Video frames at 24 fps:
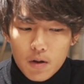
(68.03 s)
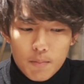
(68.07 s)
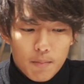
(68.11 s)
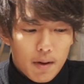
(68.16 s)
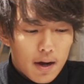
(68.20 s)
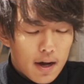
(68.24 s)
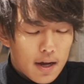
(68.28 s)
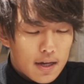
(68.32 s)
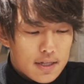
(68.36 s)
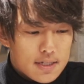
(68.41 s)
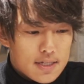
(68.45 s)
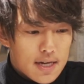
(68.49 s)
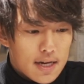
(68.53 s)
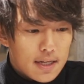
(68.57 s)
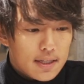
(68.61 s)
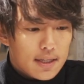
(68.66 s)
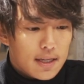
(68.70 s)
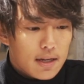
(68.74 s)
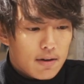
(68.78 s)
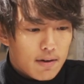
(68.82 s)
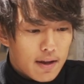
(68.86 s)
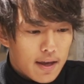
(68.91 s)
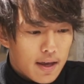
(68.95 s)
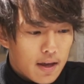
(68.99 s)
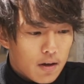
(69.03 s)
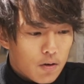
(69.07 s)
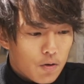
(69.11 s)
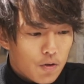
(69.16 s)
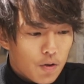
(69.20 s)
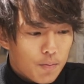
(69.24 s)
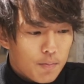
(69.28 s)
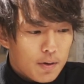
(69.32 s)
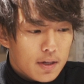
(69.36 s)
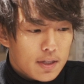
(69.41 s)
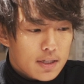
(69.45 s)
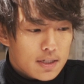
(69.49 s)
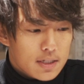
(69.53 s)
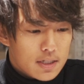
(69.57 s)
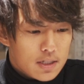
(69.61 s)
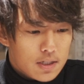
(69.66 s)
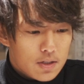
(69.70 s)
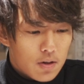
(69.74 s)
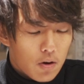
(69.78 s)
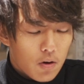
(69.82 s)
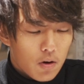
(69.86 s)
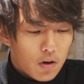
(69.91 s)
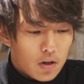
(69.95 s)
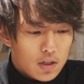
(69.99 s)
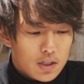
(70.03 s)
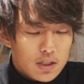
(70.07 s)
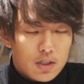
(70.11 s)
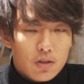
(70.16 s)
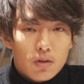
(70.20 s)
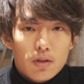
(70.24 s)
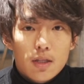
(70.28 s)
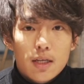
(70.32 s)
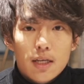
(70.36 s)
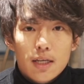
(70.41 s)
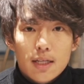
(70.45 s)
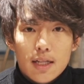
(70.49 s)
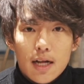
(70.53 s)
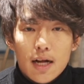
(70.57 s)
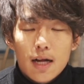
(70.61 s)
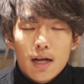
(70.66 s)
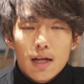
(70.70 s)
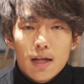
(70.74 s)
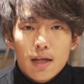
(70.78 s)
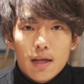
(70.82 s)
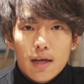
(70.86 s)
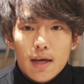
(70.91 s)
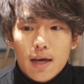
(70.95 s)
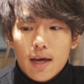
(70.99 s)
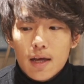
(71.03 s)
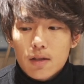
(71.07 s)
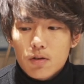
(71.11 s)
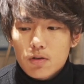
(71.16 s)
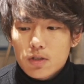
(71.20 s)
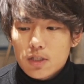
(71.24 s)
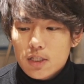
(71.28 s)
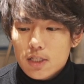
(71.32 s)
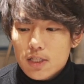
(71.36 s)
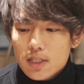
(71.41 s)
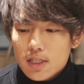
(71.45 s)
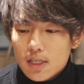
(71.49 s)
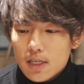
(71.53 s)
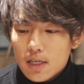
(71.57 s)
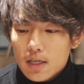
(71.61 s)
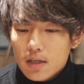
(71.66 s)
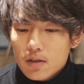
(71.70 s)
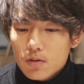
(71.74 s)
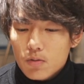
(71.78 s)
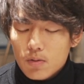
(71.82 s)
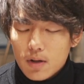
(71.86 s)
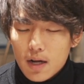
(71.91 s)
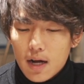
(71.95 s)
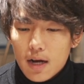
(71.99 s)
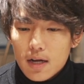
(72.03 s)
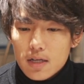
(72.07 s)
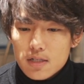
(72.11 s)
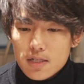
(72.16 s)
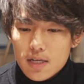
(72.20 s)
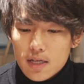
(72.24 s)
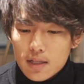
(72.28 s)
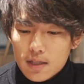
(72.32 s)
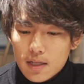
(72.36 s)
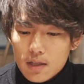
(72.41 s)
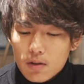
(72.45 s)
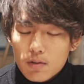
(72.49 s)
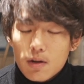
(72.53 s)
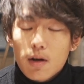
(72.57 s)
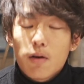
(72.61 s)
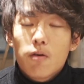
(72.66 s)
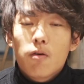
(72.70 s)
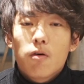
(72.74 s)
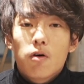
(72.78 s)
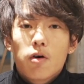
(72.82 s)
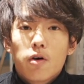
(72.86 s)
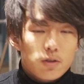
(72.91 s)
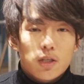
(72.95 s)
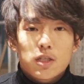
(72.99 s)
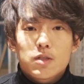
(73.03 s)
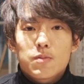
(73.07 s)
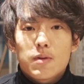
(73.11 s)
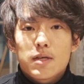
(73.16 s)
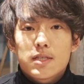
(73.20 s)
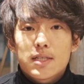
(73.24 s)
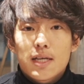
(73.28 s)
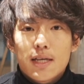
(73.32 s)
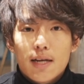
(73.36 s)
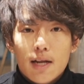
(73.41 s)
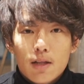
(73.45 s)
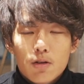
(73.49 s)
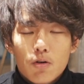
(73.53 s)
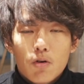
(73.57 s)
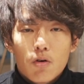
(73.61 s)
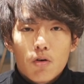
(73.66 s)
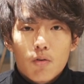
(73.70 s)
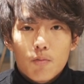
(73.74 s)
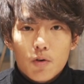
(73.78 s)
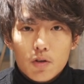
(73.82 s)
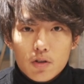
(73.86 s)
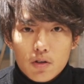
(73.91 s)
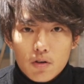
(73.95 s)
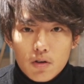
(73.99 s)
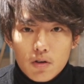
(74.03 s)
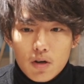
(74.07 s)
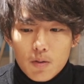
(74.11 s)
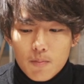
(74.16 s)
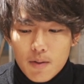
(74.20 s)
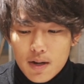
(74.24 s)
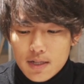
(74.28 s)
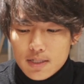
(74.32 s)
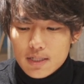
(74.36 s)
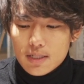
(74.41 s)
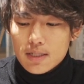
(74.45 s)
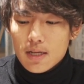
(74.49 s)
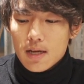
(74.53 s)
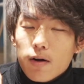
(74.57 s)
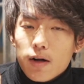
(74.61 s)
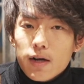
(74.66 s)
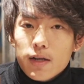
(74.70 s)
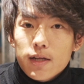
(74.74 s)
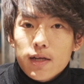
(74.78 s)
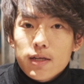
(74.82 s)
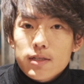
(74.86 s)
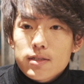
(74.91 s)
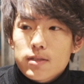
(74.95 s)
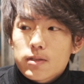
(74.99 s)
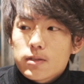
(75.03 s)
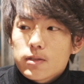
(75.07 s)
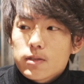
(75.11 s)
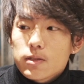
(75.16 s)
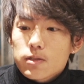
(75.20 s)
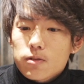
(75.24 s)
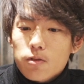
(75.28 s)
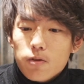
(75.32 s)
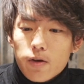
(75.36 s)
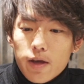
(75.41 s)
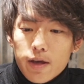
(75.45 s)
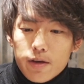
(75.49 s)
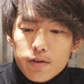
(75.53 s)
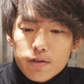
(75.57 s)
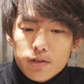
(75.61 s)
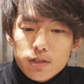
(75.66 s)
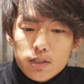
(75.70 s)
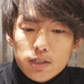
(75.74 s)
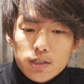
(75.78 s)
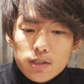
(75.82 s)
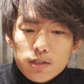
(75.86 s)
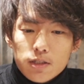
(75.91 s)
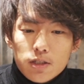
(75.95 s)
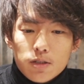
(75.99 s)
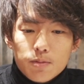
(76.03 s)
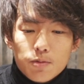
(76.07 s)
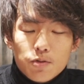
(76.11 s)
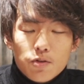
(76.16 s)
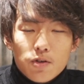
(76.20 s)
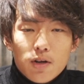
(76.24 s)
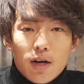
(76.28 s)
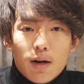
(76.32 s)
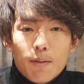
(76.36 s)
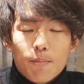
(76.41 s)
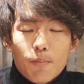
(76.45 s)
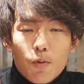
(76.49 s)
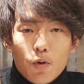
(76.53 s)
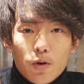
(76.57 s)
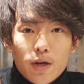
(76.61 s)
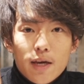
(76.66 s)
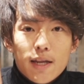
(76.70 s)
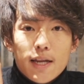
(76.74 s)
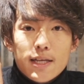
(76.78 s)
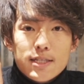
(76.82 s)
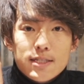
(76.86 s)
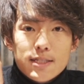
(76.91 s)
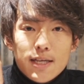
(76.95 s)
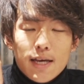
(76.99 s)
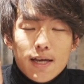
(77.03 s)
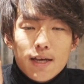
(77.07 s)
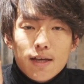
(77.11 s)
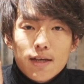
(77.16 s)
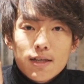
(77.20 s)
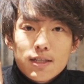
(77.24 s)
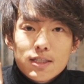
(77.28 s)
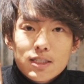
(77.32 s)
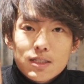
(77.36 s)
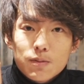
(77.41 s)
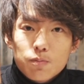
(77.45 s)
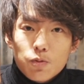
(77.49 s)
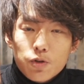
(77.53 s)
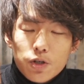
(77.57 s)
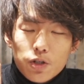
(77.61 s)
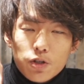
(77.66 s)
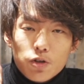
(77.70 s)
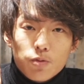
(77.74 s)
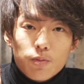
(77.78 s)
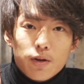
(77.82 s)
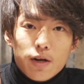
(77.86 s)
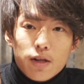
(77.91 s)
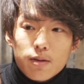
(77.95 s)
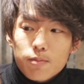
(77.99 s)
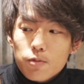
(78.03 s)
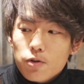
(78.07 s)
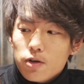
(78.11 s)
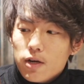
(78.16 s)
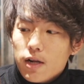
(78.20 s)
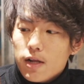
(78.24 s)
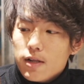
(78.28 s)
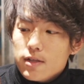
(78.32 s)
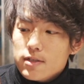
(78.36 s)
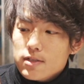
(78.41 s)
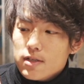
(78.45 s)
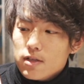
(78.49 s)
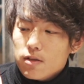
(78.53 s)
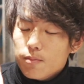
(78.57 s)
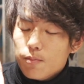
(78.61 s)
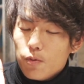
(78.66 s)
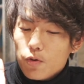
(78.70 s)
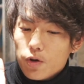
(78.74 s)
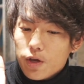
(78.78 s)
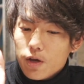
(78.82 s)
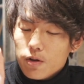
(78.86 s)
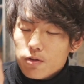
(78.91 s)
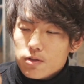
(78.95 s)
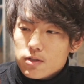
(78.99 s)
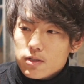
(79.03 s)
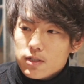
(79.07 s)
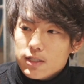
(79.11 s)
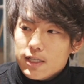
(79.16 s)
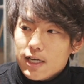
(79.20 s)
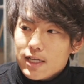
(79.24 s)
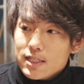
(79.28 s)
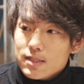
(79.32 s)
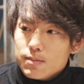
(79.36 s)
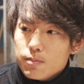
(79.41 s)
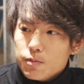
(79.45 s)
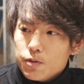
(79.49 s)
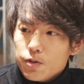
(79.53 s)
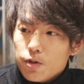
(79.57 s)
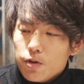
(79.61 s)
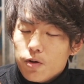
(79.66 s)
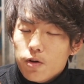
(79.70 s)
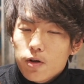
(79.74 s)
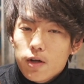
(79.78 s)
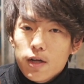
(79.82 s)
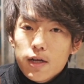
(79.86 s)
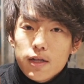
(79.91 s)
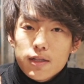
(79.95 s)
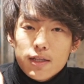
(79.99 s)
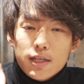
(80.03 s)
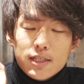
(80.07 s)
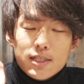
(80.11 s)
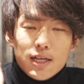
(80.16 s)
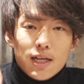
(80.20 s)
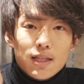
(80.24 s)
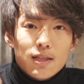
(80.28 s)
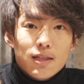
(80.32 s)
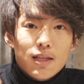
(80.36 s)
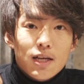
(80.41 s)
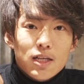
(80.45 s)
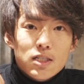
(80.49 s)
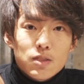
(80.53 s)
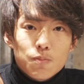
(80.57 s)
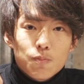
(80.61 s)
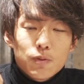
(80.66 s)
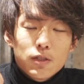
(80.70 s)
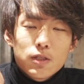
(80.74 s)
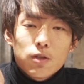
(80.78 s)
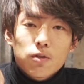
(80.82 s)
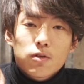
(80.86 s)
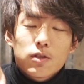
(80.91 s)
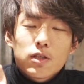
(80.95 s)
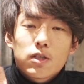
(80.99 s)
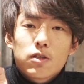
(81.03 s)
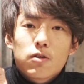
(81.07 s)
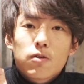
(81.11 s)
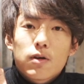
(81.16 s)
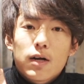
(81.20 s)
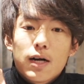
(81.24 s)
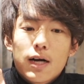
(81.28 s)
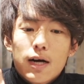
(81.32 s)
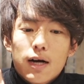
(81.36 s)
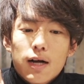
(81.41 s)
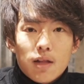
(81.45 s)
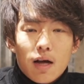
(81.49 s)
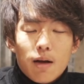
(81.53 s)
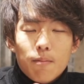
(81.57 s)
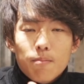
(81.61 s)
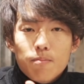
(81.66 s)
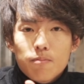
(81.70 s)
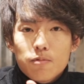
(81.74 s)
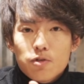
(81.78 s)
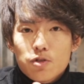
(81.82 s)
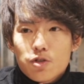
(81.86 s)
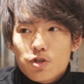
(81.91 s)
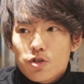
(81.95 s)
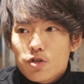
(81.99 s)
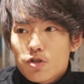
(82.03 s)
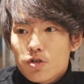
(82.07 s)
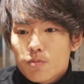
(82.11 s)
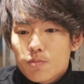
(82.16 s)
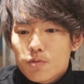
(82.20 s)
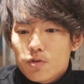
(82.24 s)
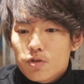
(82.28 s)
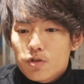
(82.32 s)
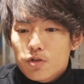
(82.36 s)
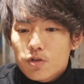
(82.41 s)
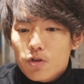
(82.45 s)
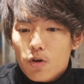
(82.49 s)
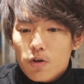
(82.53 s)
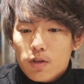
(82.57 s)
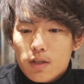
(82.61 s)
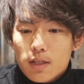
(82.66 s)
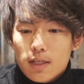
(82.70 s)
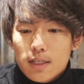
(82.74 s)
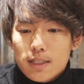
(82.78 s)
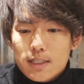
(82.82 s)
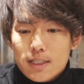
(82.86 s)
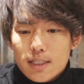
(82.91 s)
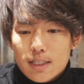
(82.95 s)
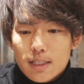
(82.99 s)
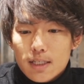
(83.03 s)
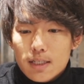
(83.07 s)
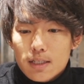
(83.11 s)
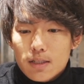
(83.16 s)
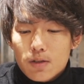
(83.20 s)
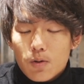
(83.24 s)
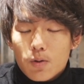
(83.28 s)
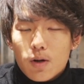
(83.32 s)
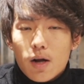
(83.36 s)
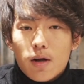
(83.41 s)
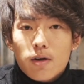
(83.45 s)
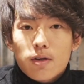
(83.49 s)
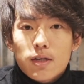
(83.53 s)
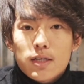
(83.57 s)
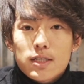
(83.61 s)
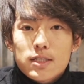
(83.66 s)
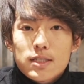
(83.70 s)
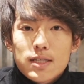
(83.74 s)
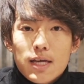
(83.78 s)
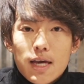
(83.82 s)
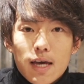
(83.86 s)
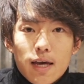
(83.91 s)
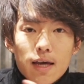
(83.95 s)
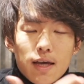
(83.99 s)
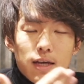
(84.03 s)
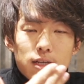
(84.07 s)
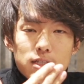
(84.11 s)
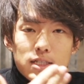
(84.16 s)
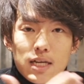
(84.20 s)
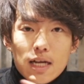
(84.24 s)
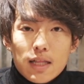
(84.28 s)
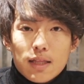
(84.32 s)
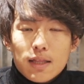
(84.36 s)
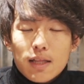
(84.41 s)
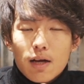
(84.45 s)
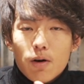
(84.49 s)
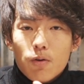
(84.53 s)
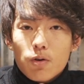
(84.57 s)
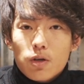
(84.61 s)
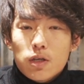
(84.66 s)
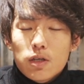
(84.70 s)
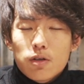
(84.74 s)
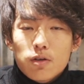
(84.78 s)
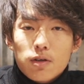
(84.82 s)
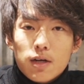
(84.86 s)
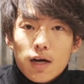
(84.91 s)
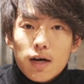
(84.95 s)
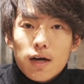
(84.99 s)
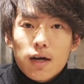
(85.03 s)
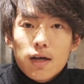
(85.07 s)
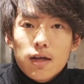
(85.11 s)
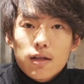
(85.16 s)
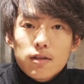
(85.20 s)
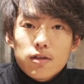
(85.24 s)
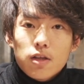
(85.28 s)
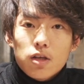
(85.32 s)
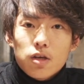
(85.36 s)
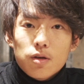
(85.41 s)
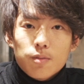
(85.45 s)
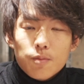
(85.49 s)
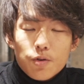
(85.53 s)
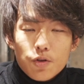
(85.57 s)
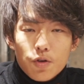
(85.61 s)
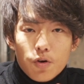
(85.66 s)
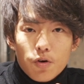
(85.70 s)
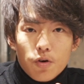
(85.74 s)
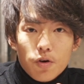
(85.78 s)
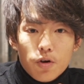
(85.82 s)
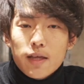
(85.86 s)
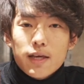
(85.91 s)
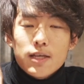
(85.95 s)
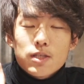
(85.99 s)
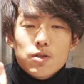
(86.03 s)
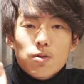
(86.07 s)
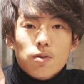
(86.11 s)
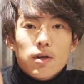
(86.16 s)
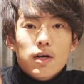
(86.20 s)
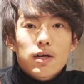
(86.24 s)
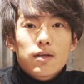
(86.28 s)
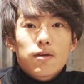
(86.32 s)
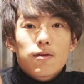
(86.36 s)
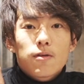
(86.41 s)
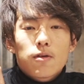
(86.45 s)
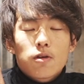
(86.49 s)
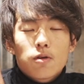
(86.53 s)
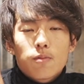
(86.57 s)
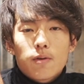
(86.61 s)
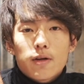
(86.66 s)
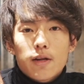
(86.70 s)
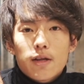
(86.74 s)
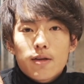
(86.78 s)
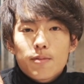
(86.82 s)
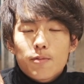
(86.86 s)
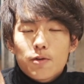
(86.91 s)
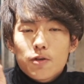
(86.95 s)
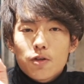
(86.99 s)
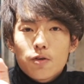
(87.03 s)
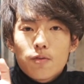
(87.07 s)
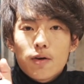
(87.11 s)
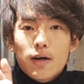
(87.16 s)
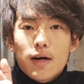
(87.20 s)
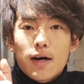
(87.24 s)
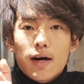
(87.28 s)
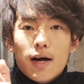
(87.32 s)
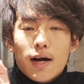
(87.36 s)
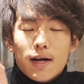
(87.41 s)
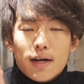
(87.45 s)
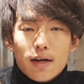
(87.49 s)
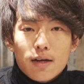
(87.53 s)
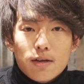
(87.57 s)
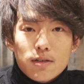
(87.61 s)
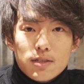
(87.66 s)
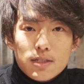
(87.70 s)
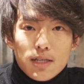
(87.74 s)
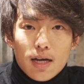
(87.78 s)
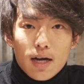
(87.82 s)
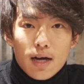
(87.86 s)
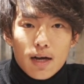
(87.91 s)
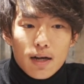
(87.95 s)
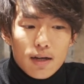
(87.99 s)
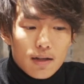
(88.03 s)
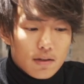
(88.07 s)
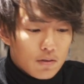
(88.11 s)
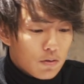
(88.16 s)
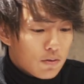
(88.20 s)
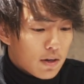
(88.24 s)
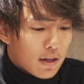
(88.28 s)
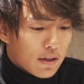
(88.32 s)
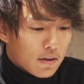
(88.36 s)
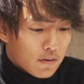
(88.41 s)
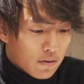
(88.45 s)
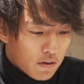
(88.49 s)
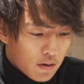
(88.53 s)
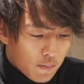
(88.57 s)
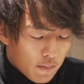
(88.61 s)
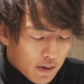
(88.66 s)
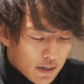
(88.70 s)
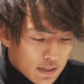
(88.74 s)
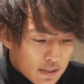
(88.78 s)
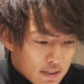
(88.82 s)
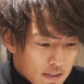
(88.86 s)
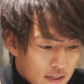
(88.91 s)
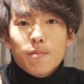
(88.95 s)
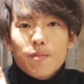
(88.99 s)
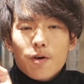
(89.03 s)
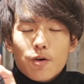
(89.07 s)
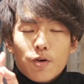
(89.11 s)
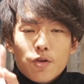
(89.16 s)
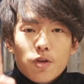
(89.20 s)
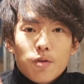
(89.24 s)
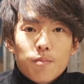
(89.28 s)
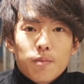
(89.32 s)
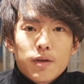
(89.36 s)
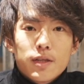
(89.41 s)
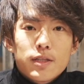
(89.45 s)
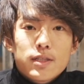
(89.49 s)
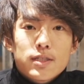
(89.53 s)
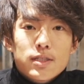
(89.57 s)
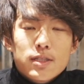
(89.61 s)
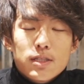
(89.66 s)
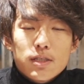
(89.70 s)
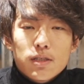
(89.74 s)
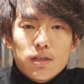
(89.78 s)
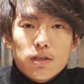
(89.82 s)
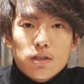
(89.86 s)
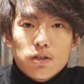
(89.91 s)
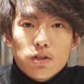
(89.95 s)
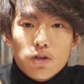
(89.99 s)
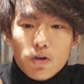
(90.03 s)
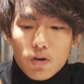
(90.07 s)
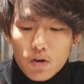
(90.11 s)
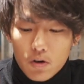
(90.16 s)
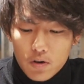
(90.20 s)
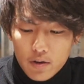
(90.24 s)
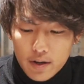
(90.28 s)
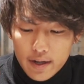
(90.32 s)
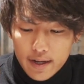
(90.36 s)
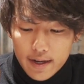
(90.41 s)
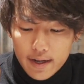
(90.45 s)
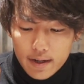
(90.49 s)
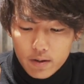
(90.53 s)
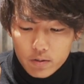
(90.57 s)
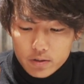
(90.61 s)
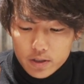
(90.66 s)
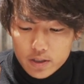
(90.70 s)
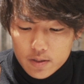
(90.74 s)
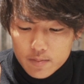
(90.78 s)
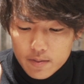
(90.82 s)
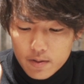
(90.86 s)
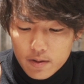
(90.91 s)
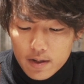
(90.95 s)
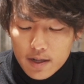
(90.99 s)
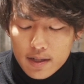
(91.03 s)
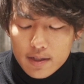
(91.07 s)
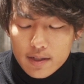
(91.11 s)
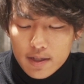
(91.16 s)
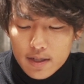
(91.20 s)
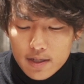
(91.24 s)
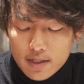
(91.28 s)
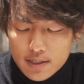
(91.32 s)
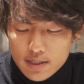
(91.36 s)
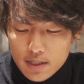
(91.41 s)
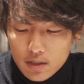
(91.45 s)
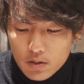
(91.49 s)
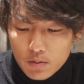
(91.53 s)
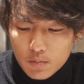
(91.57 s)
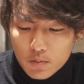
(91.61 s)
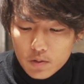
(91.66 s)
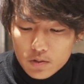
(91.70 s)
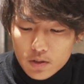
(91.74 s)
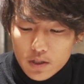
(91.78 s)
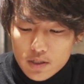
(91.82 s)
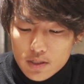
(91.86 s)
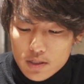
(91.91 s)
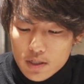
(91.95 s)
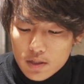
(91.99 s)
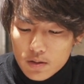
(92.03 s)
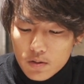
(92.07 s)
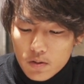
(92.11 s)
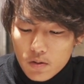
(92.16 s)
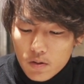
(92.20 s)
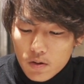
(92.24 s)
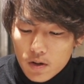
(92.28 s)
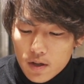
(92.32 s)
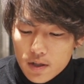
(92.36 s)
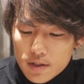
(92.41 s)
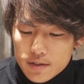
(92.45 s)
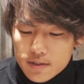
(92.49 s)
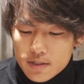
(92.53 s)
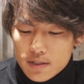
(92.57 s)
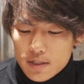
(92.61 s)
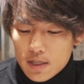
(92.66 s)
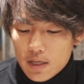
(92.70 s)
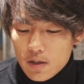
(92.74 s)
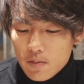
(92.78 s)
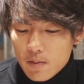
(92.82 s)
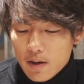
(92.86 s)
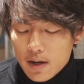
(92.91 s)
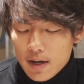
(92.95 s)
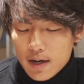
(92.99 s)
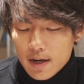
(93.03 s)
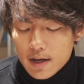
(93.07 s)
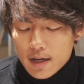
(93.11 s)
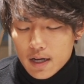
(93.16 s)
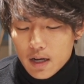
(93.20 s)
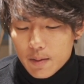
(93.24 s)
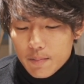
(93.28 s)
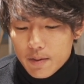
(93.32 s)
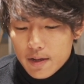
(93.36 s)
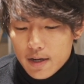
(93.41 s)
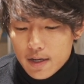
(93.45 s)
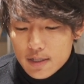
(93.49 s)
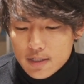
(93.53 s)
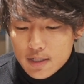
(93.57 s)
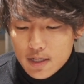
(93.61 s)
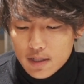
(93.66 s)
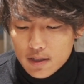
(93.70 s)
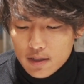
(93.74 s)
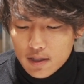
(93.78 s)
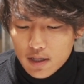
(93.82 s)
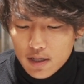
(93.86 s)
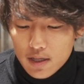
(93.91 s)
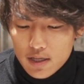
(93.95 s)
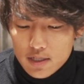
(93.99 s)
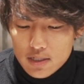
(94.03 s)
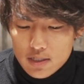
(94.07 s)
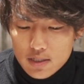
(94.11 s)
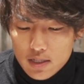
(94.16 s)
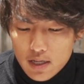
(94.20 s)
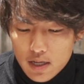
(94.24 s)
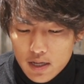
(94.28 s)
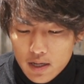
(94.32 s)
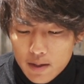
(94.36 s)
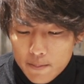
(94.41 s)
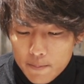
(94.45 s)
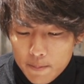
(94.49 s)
まあ、最低のねこの3つの基礎的なえーと、知識とか設定とかをご説明したいなと思っております分かりやすく言うと F 値っていうものがボケですね絞りと呼ばれるものなんですけどボケを作り出すものでシャッタースピードっていうのが何十分の1の確率でシャッターを切るかっていうもので ISO 感度と呼ばれるものは明るさとなっております今この3つの、えー、ご説明を簡単にしたと思うんですけど次はカメラ設定ですね、